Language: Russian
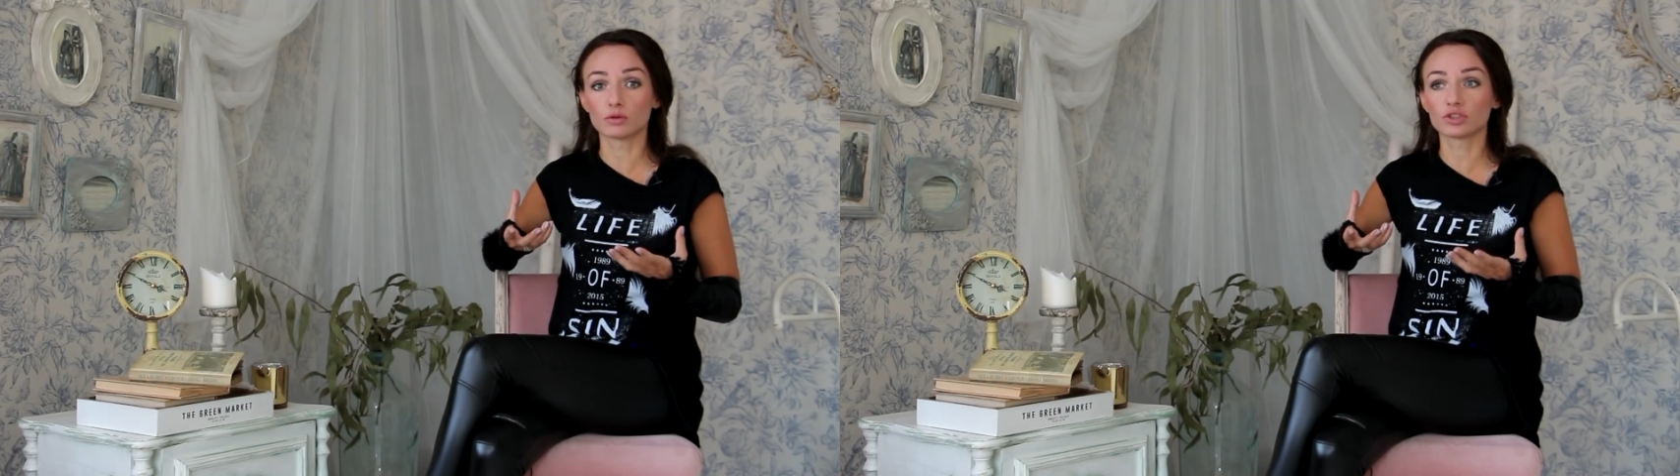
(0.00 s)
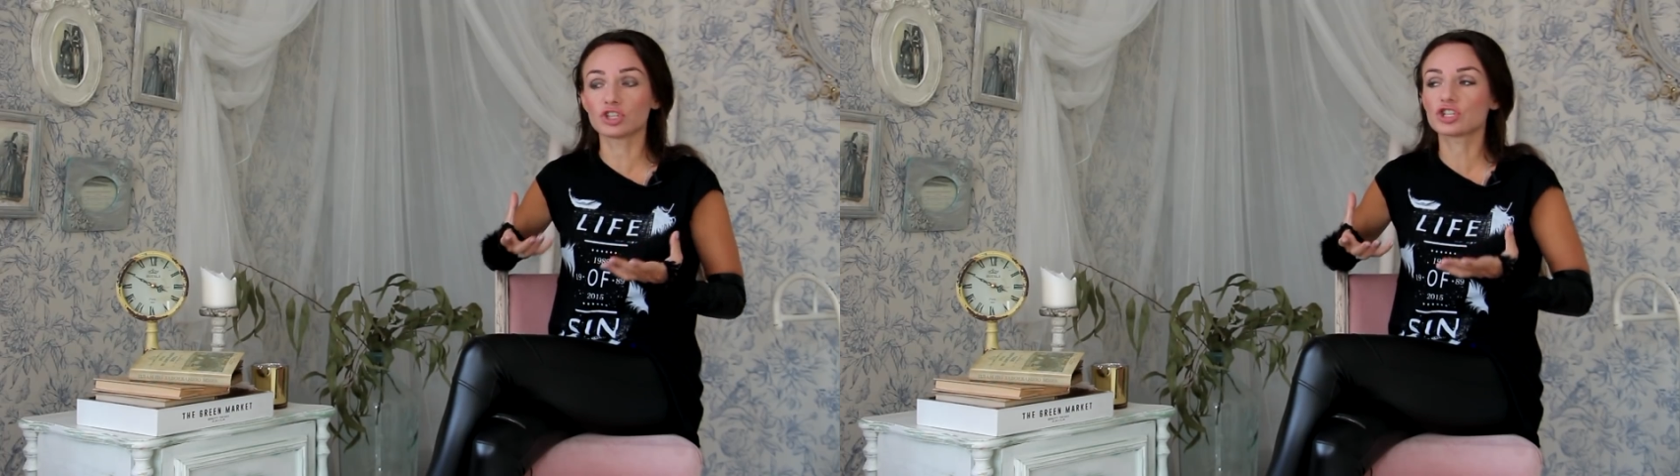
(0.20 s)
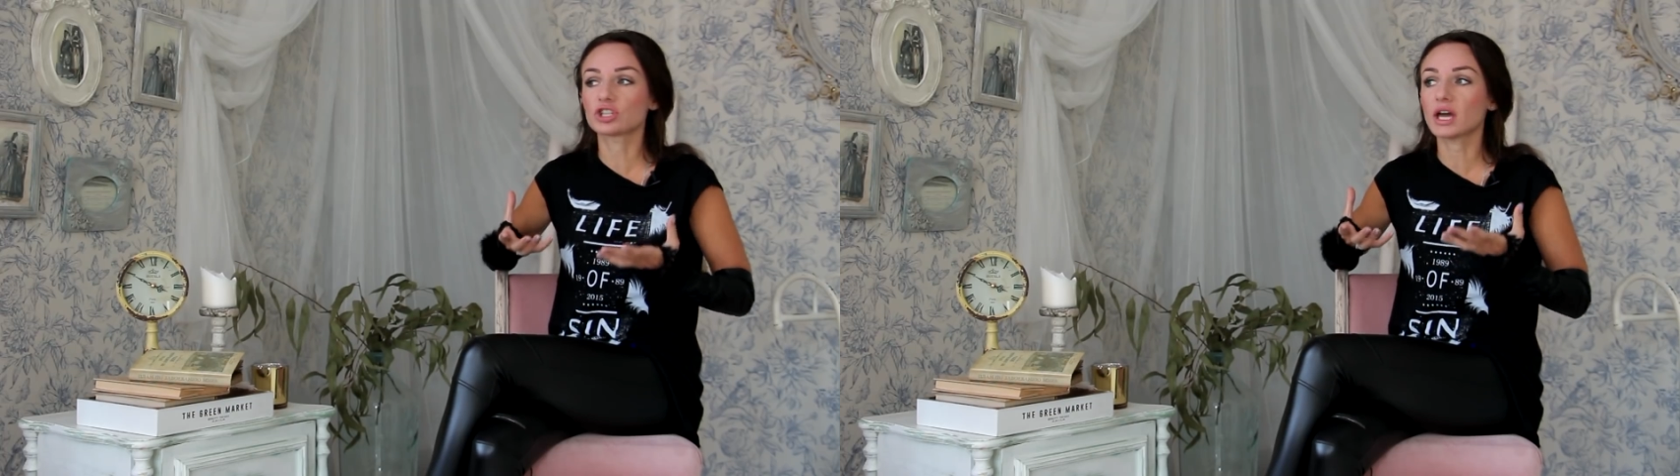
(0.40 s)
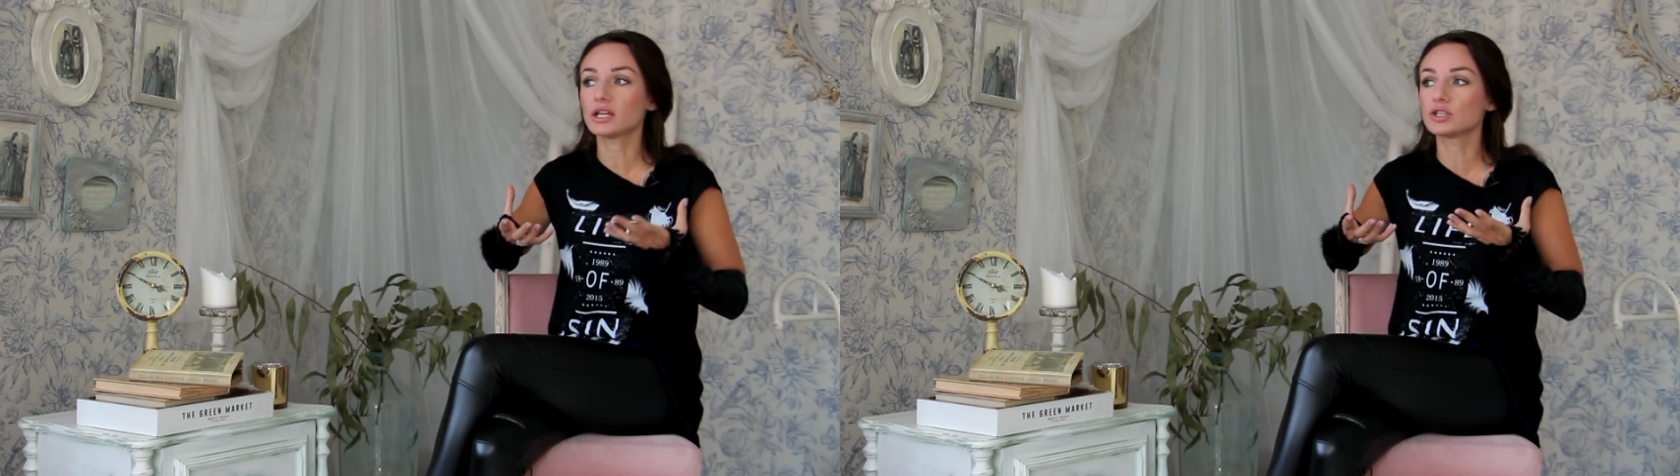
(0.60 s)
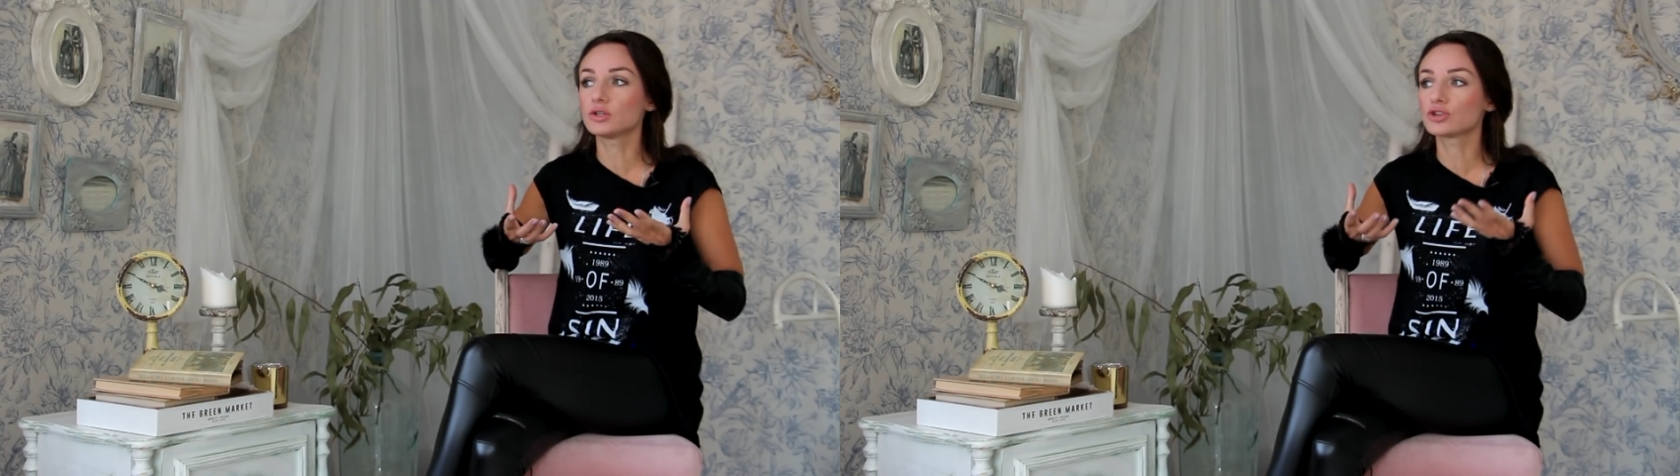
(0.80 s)
вы не
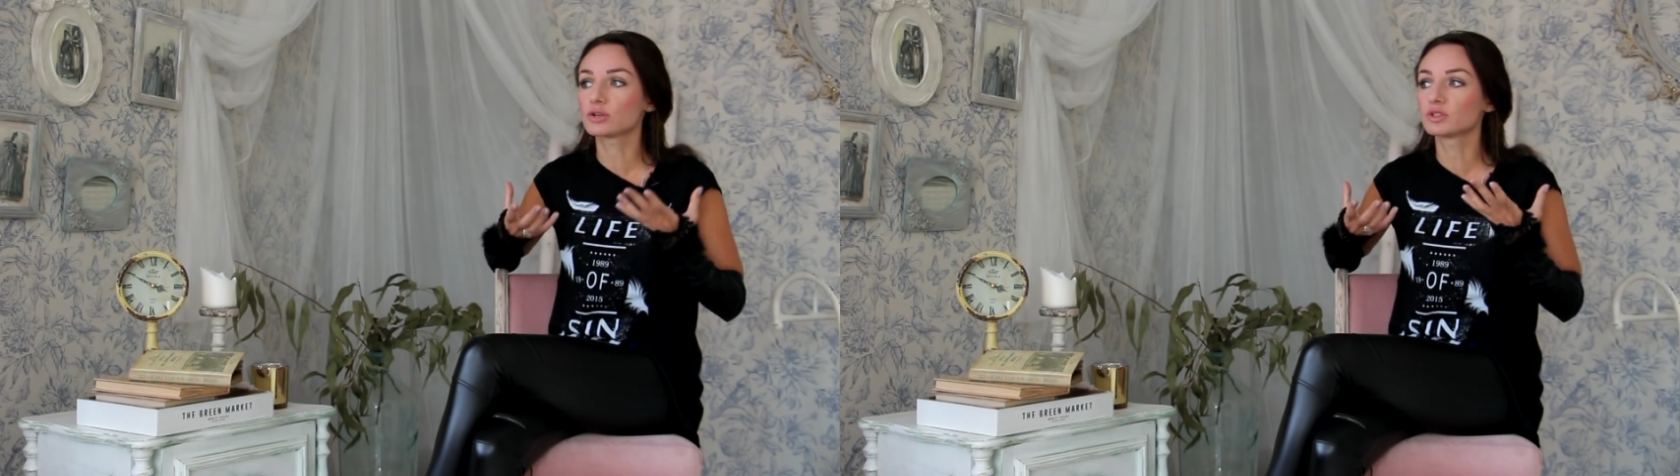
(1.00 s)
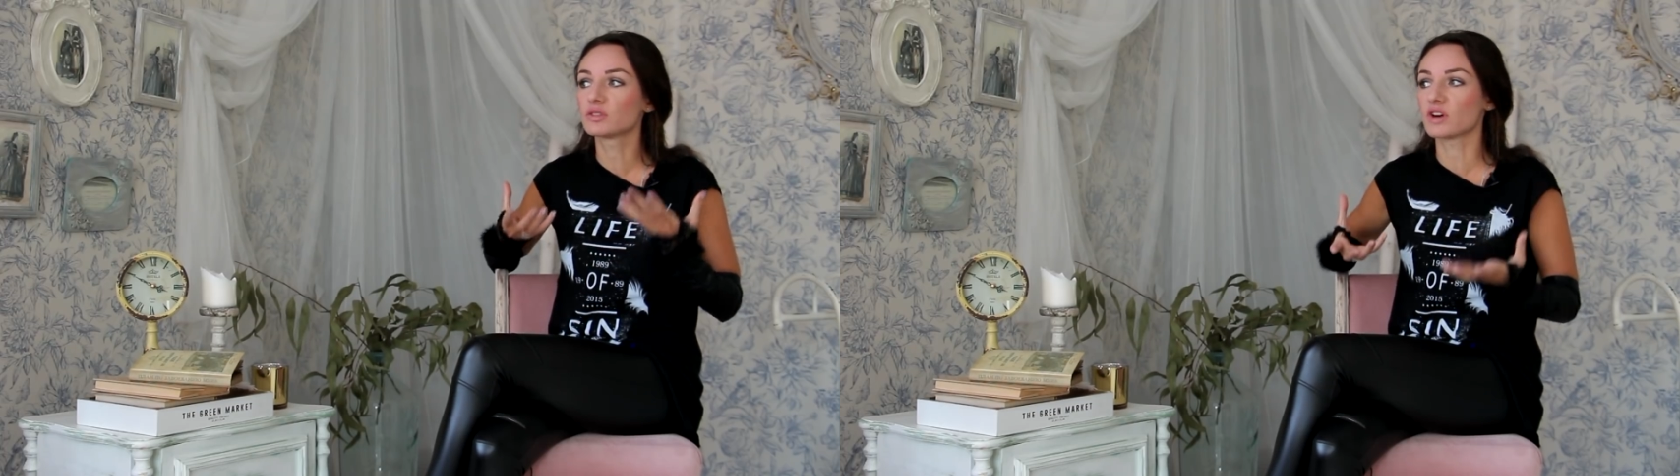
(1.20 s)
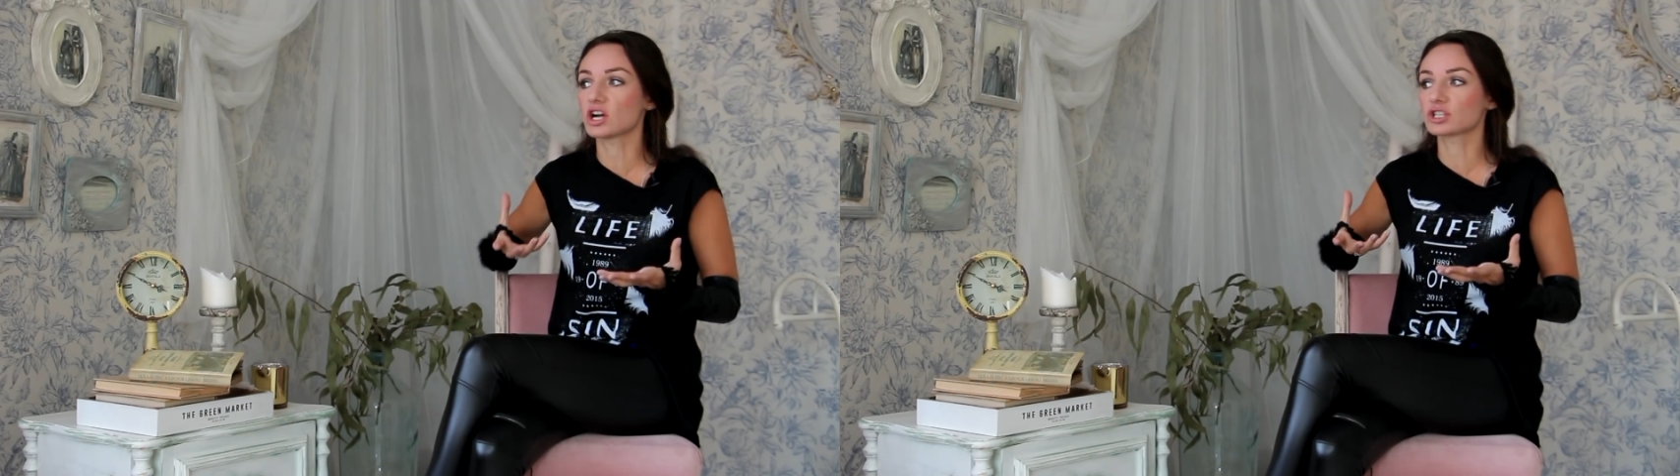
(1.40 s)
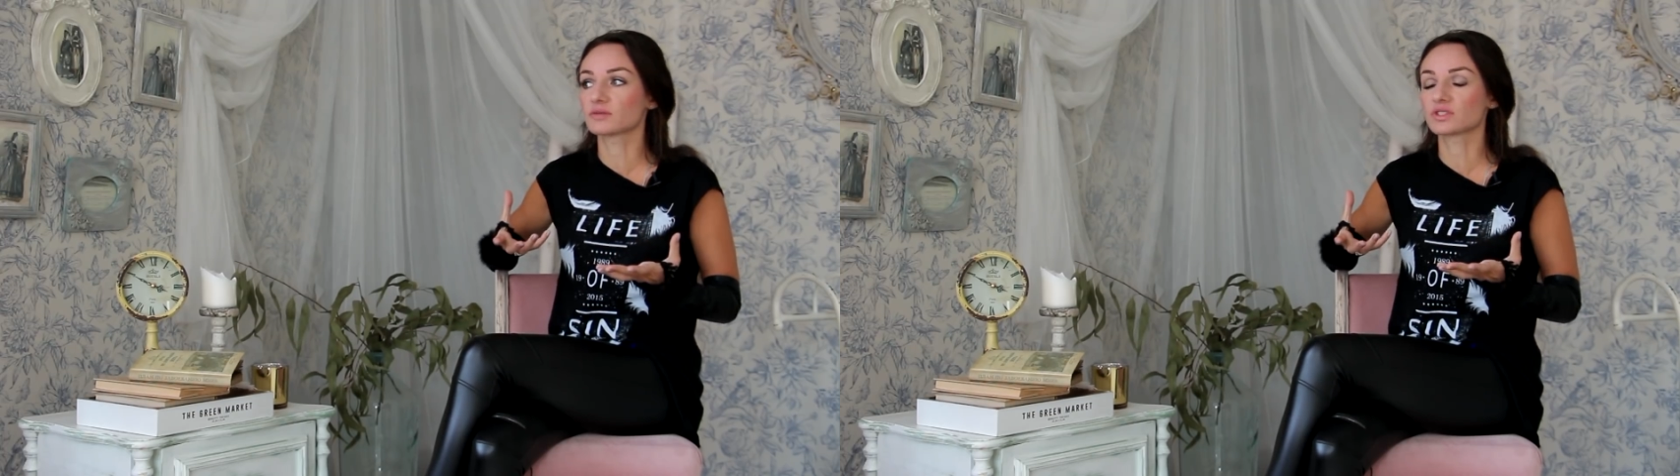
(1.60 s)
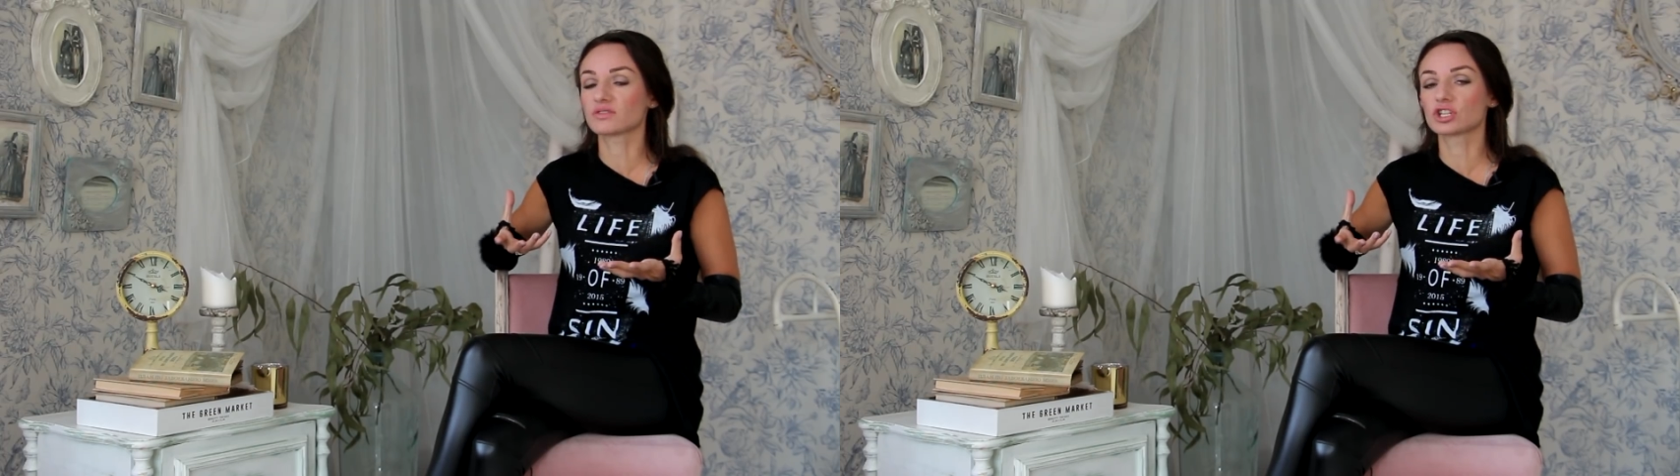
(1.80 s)
считаете ее чем-то
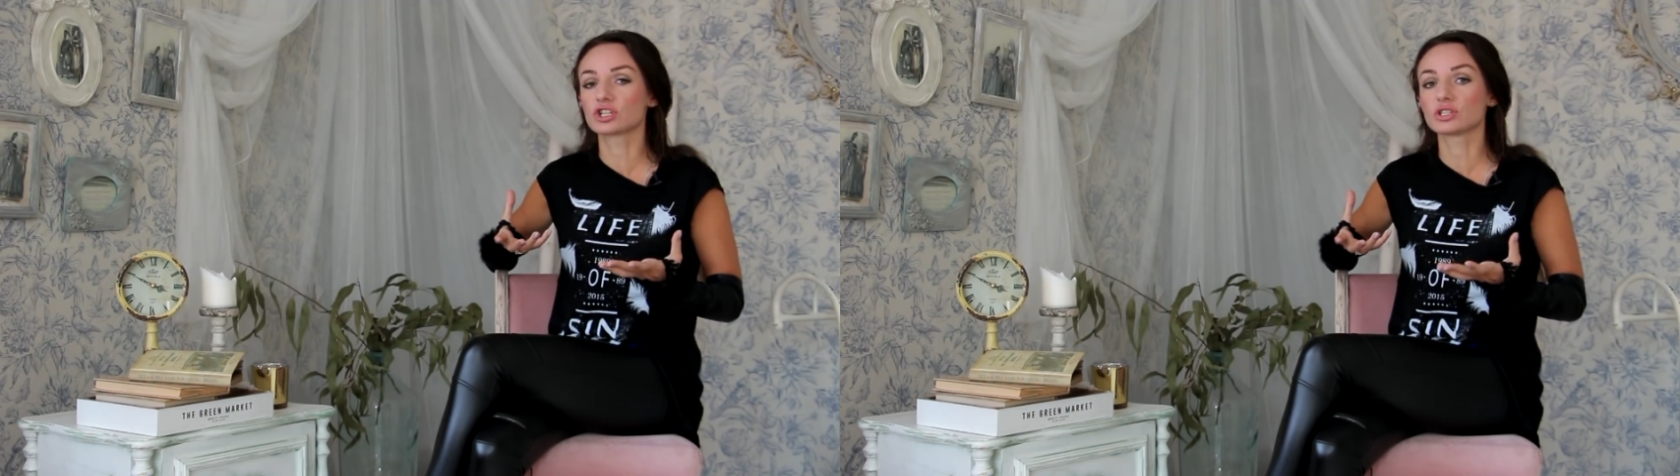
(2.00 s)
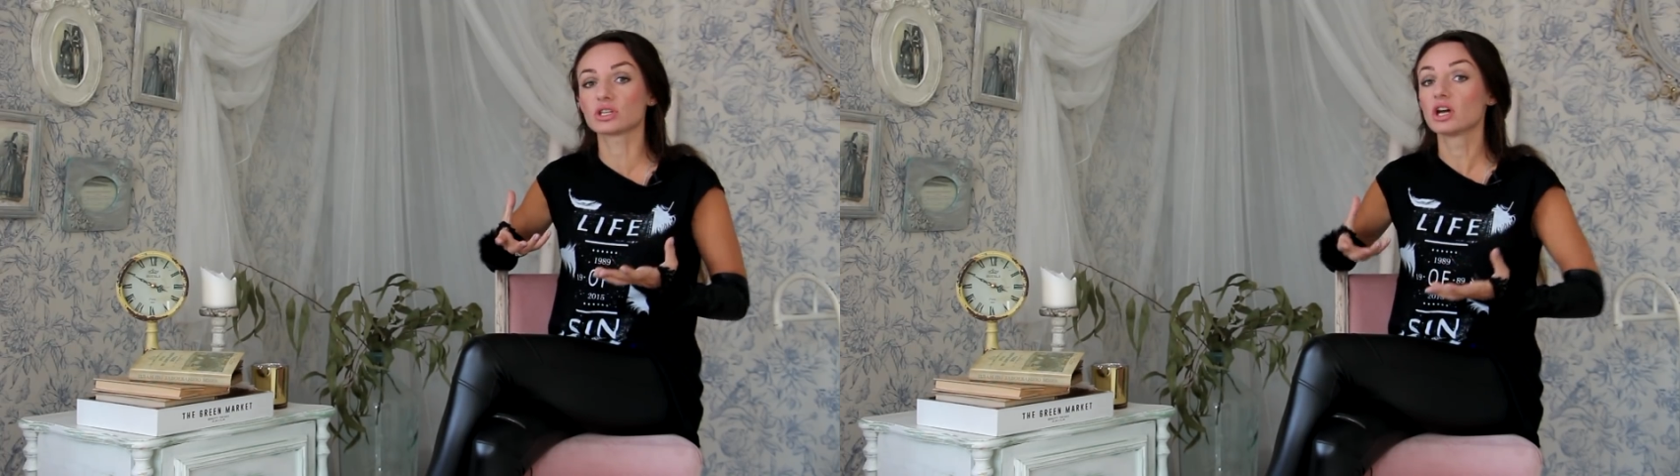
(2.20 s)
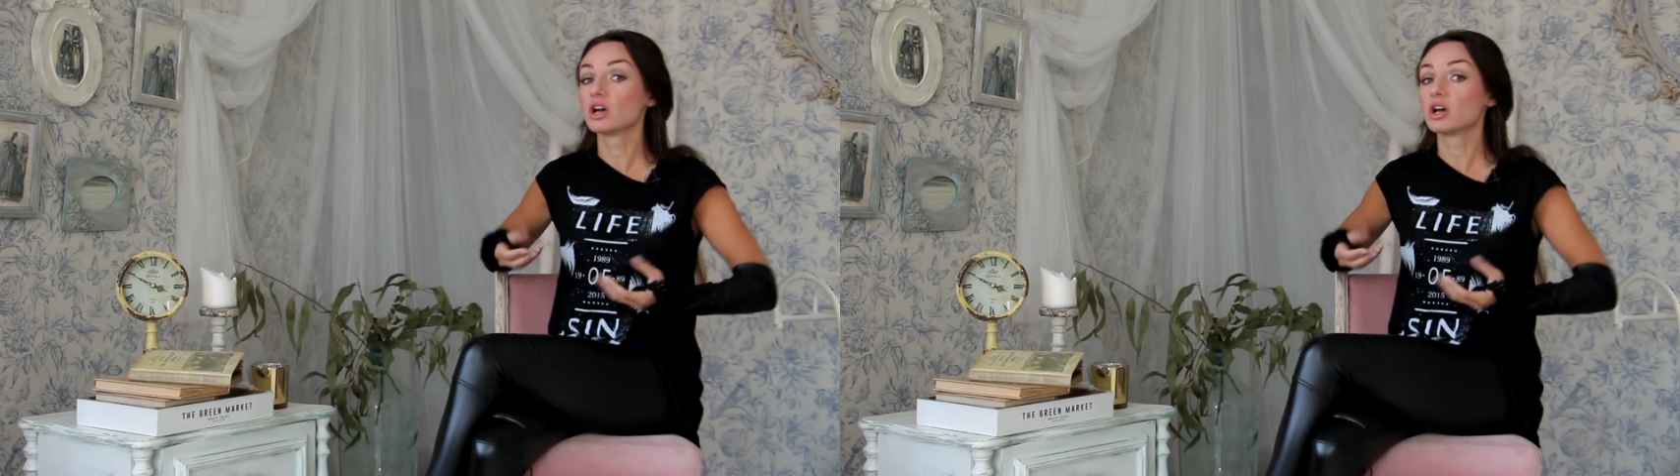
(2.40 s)
важным в своей жизни,